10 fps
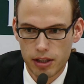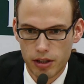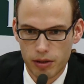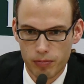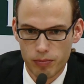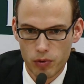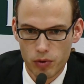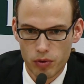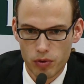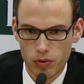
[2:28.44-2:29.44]
Ähm,
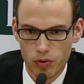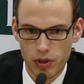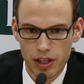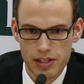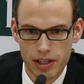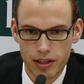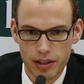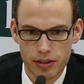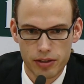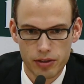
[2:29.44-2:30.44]
und
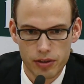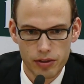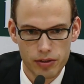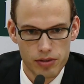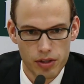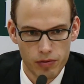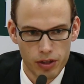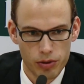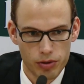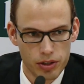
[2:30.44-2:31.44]
letztendlich äh, sind
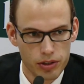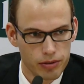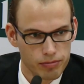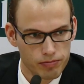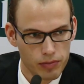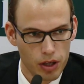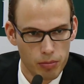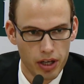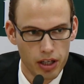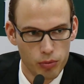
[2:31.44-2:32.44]
wir auch nicht äh,
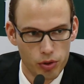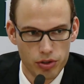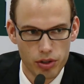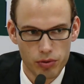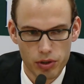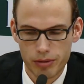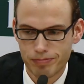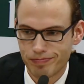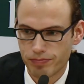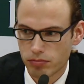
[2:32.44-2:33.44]
Bayern München oder
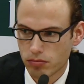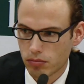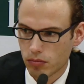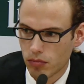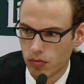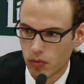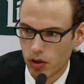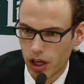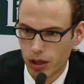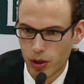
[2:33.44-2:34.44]

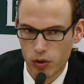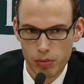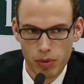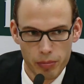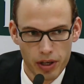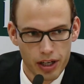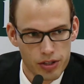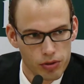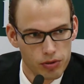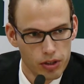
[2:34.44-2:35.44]
äh, Alba oder Bamberg,
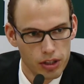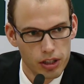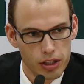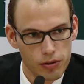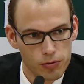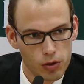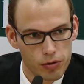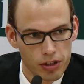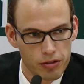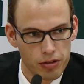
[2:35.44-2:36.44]
also wo
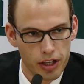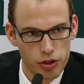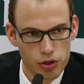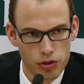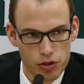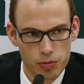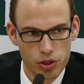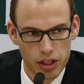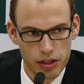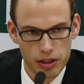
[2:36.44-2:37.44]
auf jeden Fall eine Chance
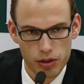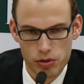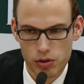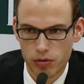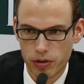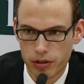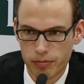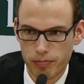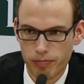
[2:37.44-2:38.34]
besteht, hier auch zu gewinnen.